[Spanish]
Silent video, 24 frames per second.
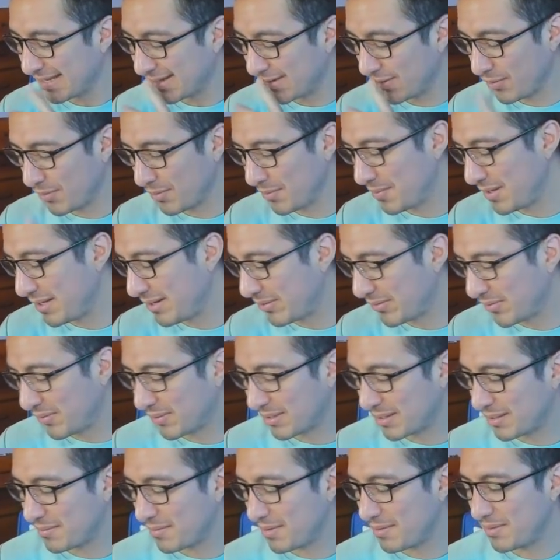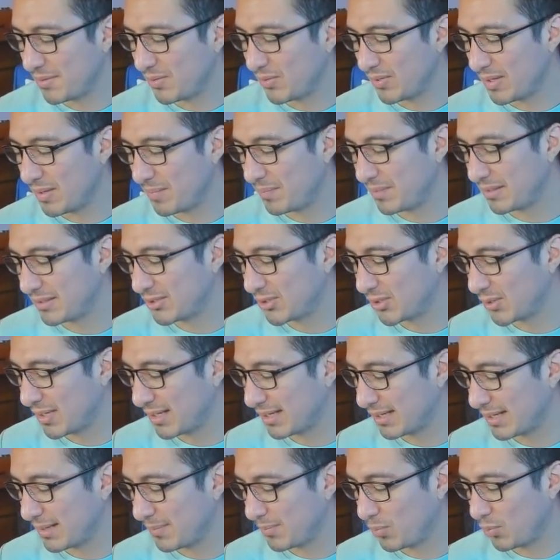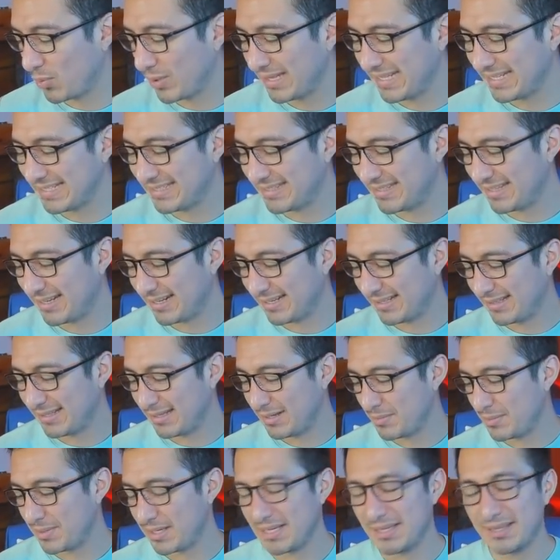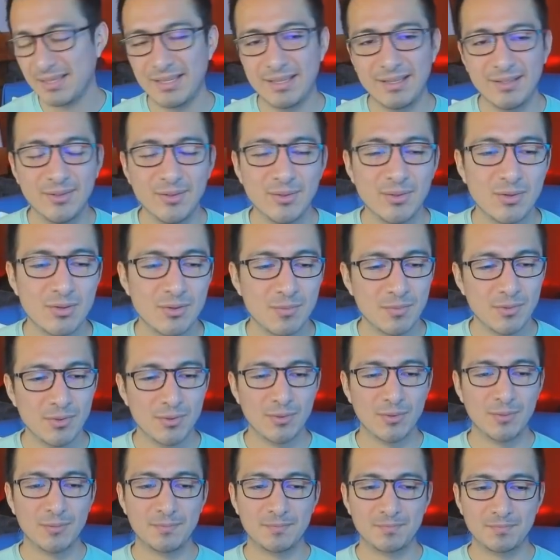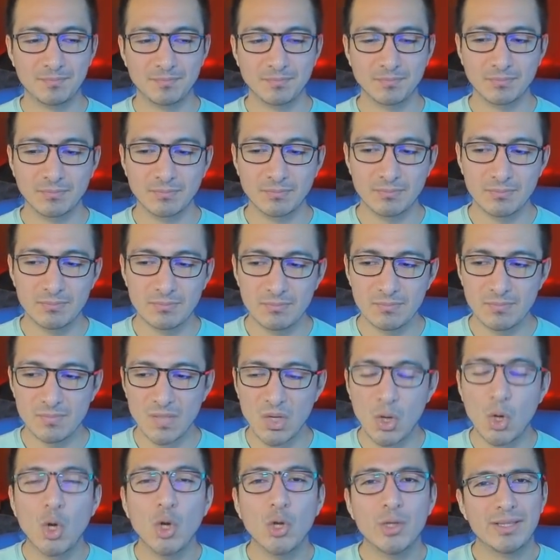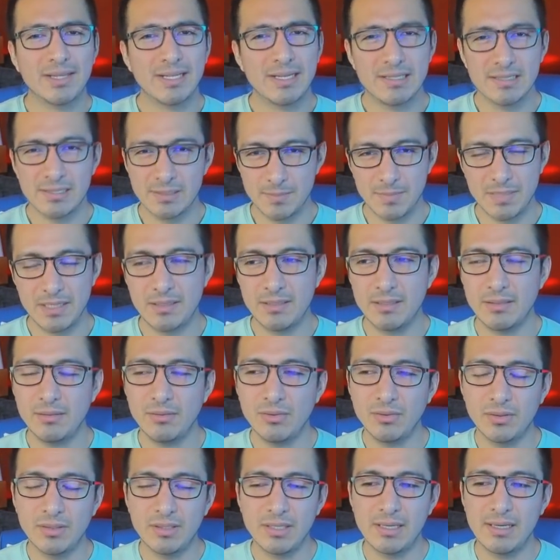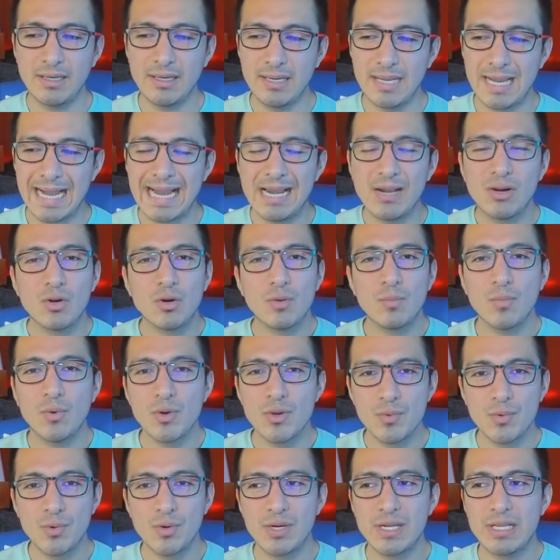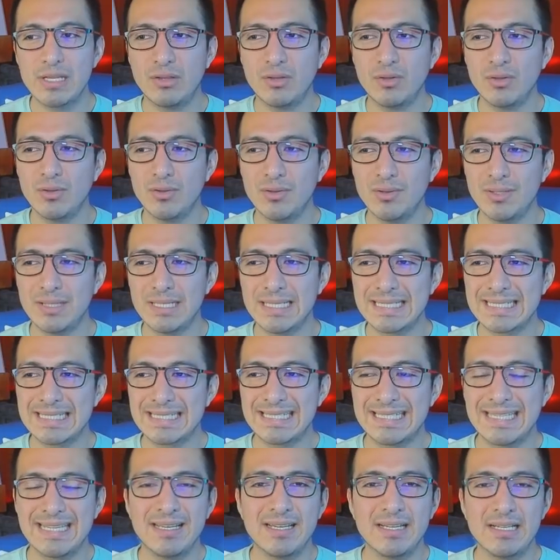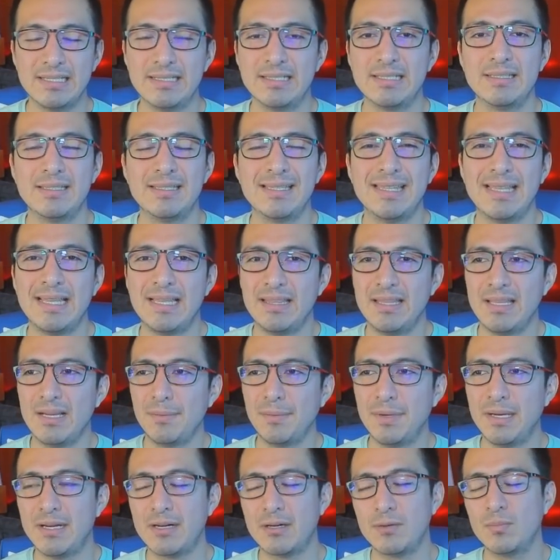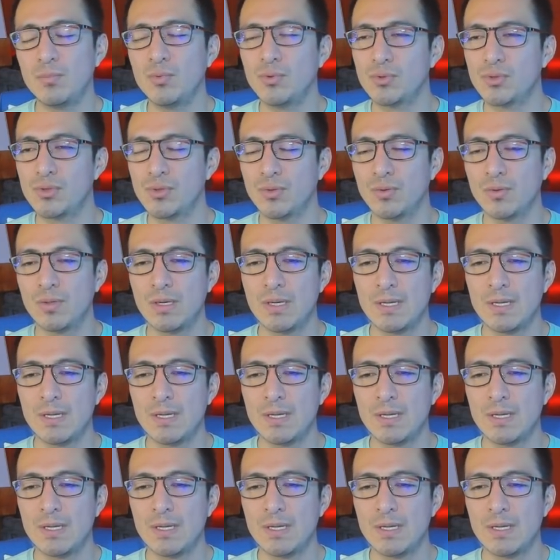Creo, Virgo, que va a haber una persona que puede estarte brindando como. o transmitiéndote algo muy bonito sin necesidad de hablar mucho.